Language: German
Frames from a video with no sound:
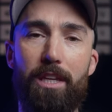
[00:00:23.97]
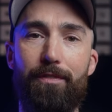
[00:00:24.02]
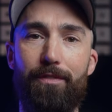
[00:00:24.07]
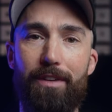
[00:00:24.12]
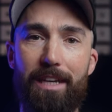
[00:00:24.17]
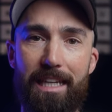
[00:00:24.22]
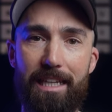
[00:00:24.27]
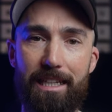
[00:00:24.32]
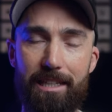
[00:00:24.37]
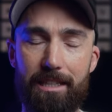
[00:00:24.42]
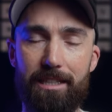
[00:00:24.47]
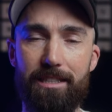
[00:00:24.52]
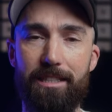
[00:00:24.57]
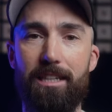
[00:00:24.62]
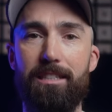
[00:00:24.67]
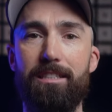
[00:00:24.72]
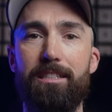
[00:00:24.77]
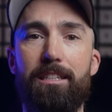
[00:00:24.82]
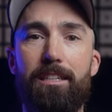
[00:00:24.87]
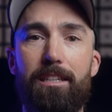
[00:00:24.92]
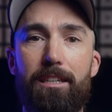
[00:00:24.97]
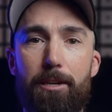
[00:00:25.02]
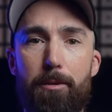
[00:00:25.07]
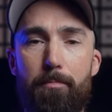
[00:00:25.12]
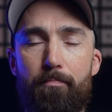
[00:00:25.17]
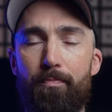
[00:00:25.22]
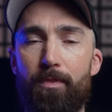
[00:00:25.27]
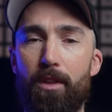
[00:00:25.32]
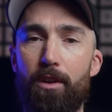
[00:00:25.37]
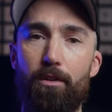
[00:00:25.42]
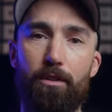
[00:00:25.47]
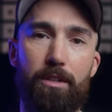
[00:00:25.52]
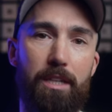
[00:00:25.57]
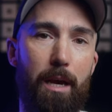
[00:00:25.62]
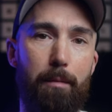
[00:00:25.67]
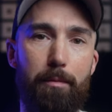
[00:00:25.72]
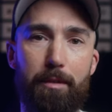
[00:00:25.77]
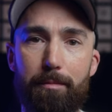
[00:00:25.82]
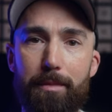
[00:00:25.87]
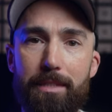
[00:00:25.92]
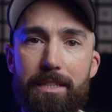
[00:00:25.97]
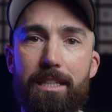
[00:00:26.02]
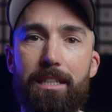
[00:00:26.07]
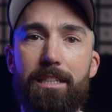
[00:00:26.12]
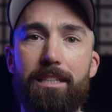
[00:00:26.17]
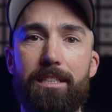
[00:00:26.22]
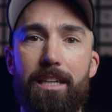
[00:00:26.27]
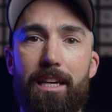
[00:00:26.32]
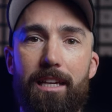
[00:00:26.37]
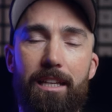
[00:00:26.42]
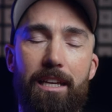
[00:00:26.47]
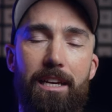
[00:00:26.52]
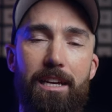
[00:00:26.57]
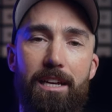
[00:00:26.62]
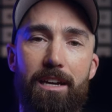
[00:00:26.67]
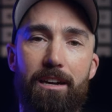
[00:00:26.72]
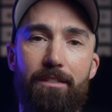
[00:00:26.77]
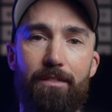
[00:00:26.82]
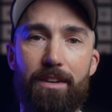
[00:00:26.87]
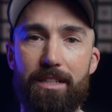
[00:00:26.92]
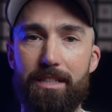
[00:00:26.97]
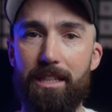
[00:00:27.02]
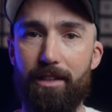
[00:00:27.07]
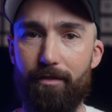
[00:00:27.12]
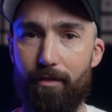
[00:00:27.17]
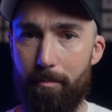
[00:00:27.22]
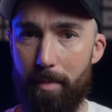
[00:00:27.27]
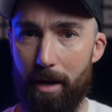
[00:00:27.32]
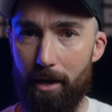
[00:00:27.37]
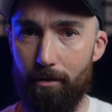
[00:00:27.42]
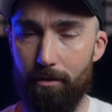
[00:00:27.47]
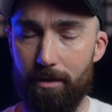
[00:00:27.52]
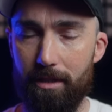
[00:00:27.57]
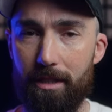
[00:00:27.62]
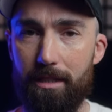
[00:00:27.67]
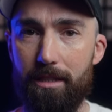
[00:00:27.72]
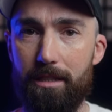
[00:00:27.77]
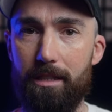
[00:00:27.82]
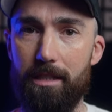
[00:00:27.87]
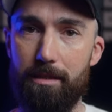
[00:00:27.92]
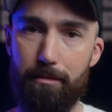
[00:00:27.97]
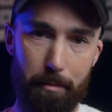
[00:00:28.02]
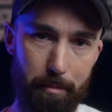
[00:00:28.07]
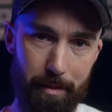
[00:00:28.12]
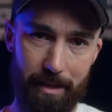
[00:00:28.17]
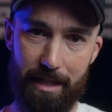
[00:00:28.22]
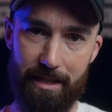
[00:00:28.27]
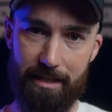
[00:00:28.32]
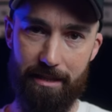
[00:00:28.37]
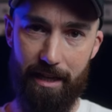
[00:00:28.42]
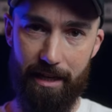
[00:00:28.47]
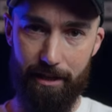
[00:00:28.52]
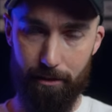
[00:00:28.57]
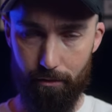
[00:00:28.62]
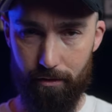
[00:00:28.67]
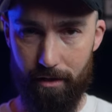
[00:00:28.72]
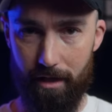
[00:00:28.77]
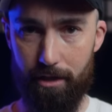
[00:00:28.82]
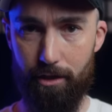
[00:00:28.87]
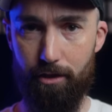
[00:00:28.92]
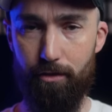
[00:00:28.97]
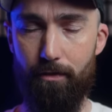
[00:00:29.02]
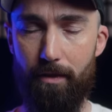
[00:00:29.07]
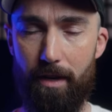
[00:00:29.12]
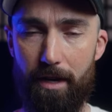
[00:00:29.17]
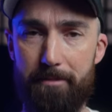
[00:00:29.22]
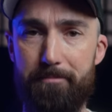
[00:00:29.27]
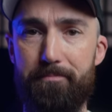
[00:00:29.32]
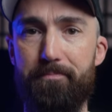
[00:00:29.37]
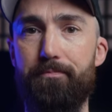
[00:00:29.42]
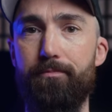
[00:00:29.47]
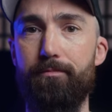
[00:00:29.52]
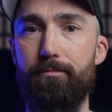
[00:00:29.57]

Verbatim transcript: Ich verlinke das Ganze hier und da habe ich ein bisschen gezeigt, was in der Verpackung drin ist, wie mein erster Eindruck dazu war.